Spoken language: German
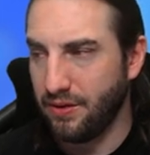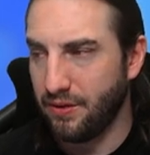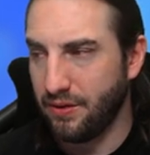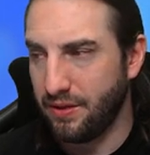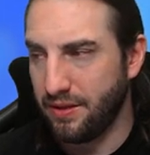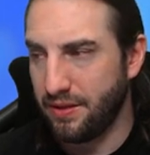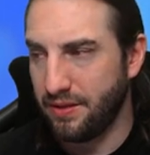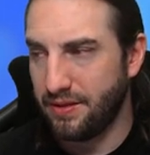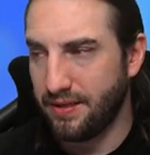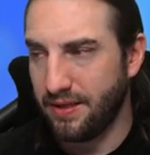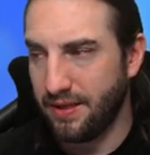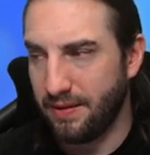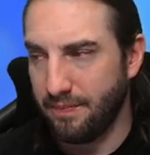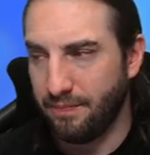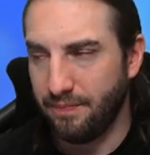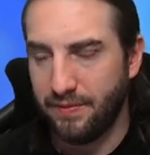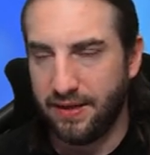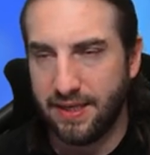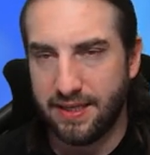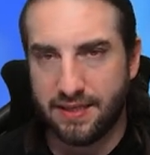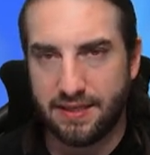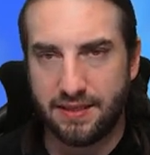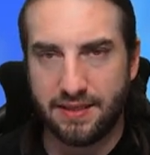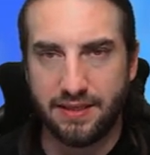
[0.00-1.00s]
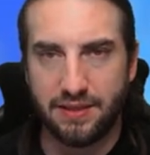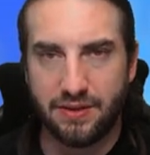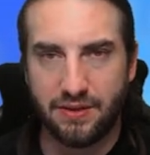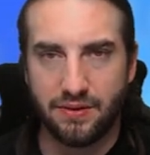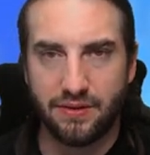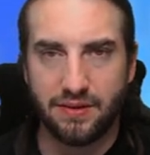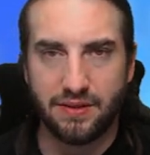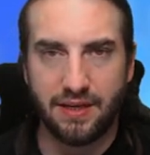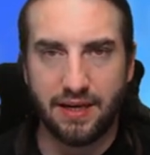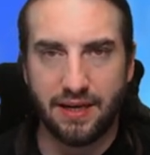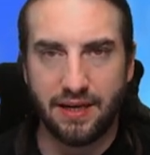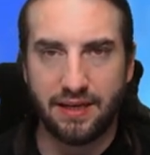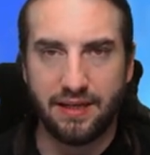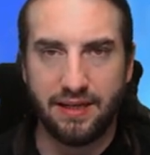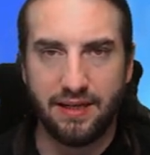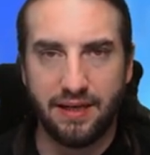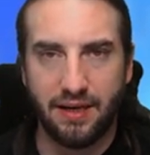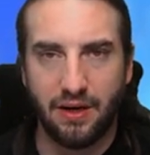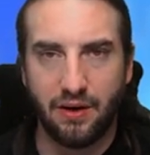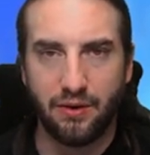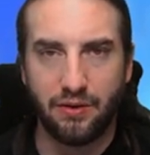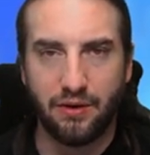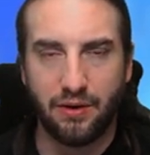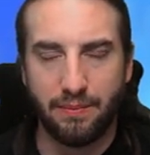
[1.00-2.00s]
und ähm, jetzt sind sozusagen
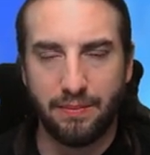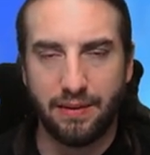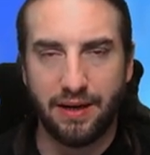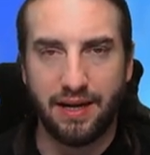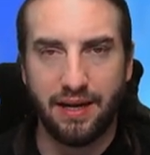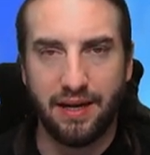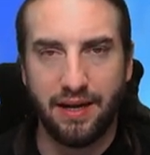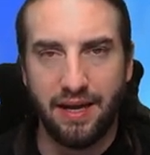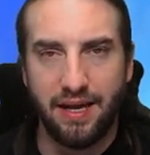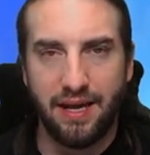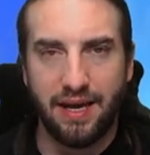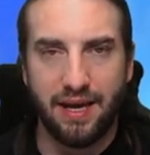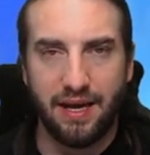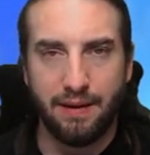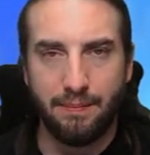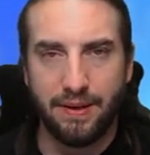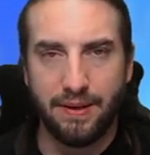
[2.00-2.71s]
hier auch nochmal ein